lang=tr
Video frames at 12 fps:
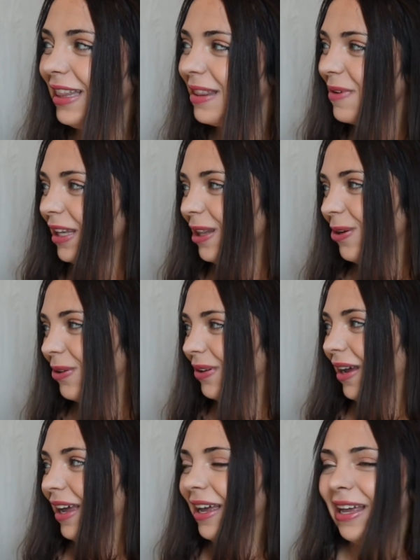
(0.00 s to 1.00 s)
gitti mi
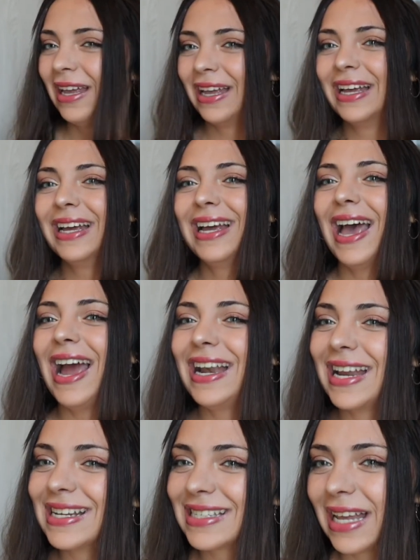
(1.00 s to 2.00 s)
gidiyordu. Evet.
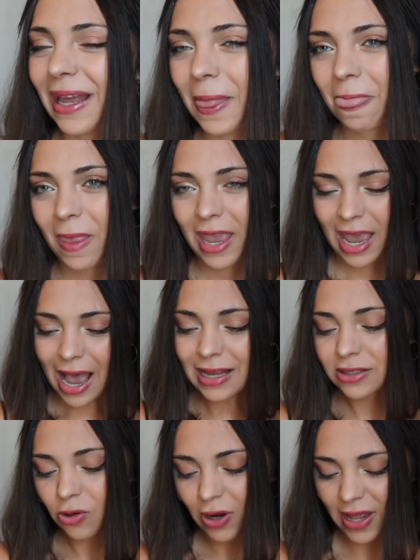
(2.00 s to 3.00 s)
Her neyse.
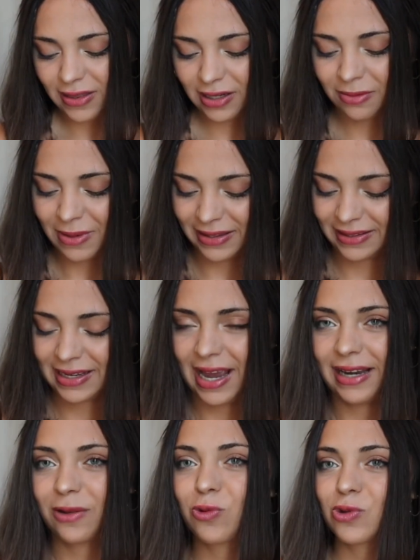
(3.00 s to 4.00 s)
Az dolandırılmadık
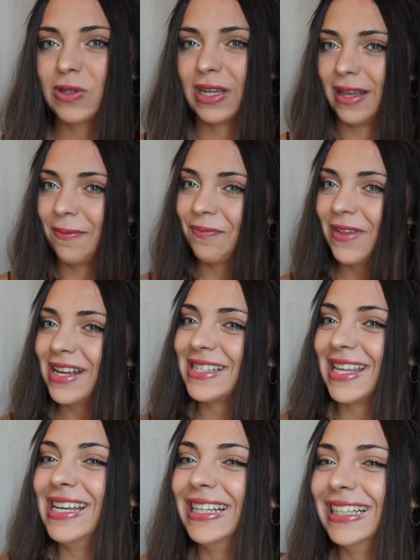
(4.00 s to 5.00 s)
yani Tuzla'da.
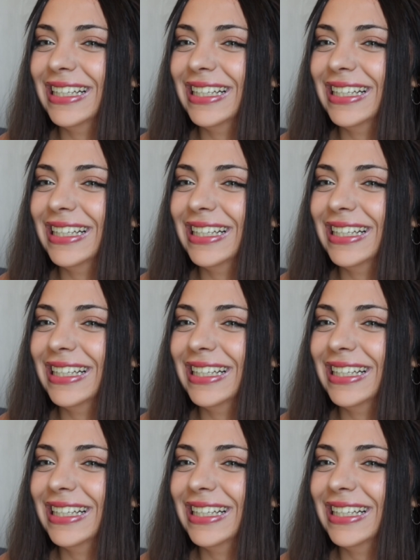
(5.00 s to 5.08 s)
Neyse.